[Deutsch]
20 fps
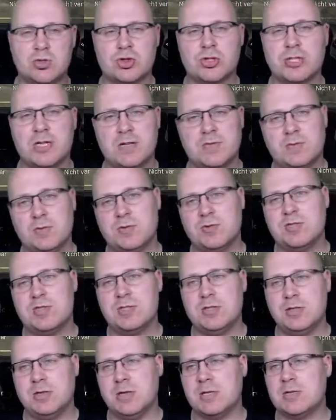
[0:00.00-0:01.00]
zum Start, würde ich
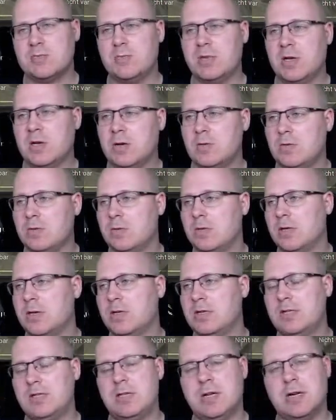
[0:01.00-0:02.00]
sie als blau
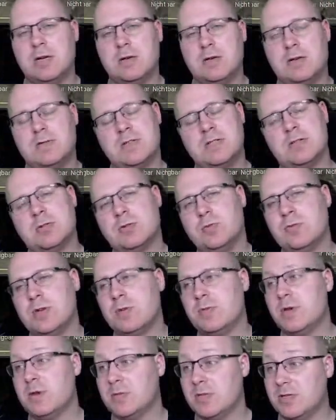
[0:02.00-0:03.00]
oder lila oder was auch
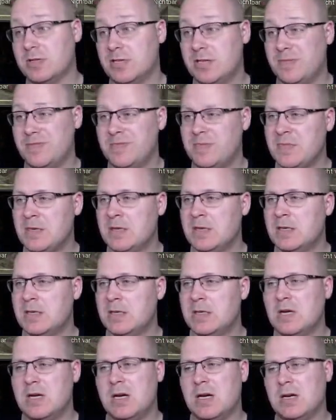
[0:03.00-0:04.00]
immer immer mitnehmen.
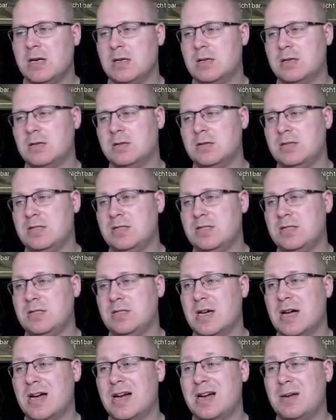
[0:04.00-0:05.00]
Äh,
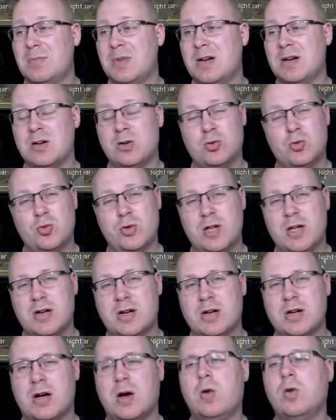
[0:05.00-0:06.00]
die Arma
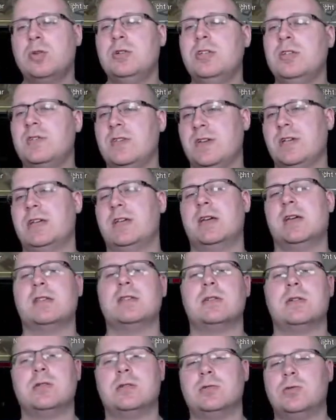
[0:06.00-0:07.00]
Guerra auch nicht
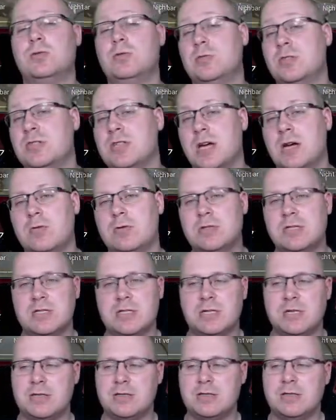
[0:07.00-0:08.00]
verkehrt. Hat ein gutes Iron
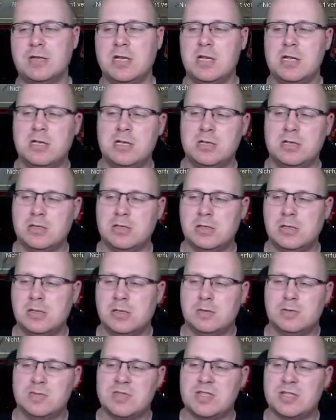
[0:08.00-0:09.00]
Sight.
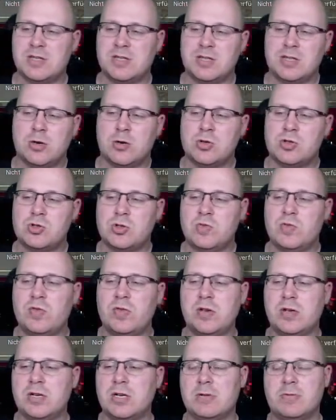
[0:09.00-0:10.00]
Ähm, sicherlich auch zu
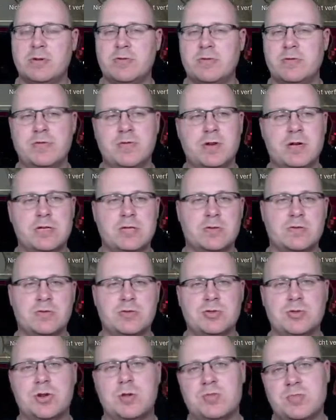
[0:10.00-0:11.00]
empfehlen. Aber wenn wir halt auf
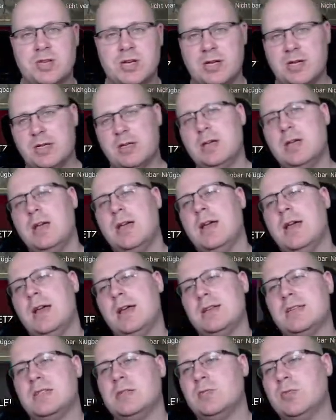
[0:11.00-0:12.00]
die Top 3
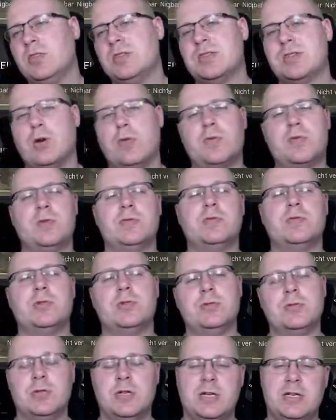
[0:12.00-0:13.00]
SMGs raufgehen
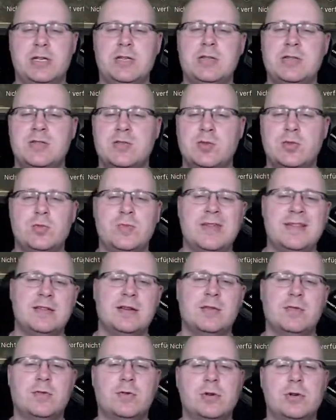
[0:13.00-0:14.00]
wollen oder hin zum
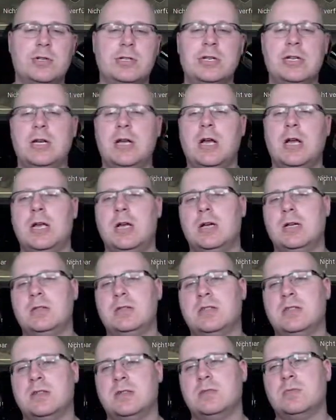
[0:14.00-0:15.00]
Meta wollen,
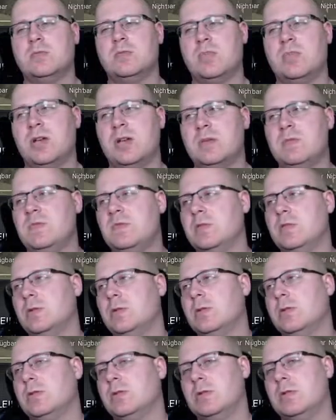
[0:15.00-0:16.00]
dann bleiben
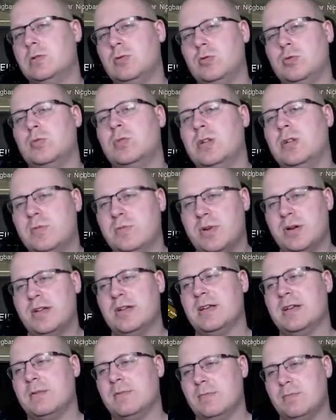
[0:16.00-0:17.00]
wir nun mal
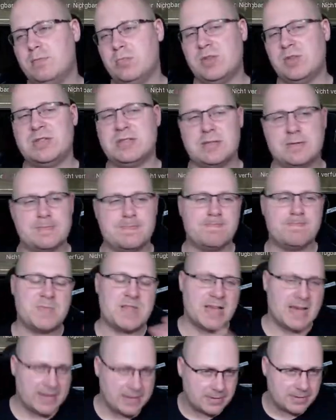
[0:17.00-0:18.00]
bei der Bixen
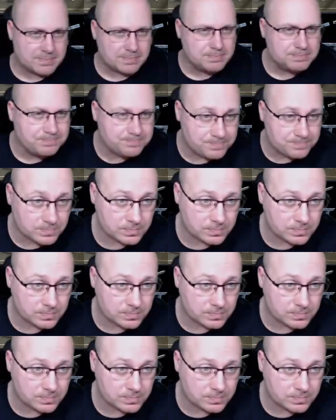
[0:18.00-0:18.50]
hängen.